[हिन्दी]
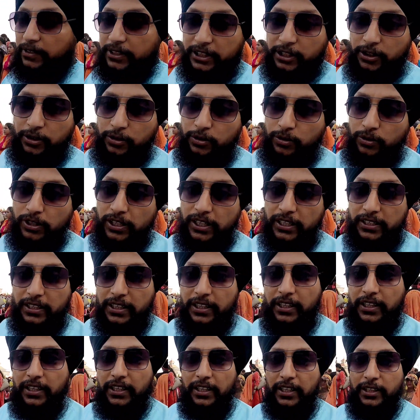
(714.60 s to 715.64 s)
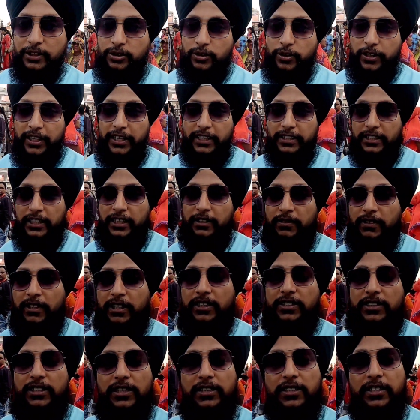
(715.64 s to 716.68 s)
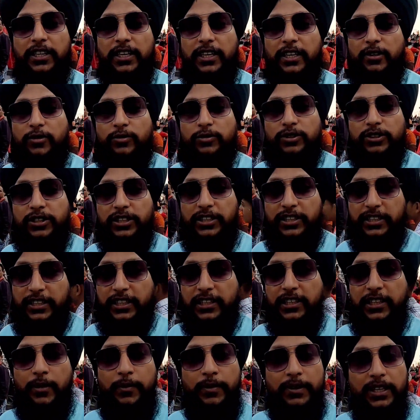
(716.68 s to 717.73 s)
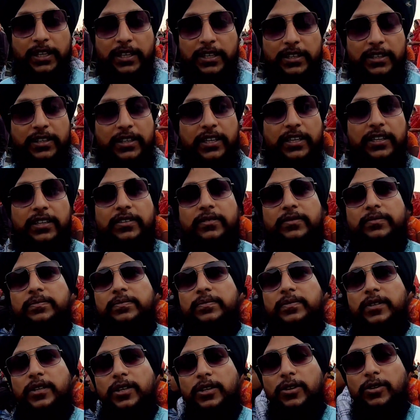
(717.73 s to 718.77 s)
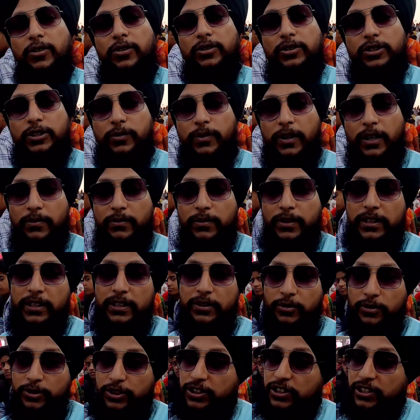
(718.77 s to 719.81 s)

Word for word: विक्की को ढूंढ लेते हैं जो इलेक्ट्रिक व्हीकल चलता है उसकी टिकट का पता करते हैं और उसके बाद में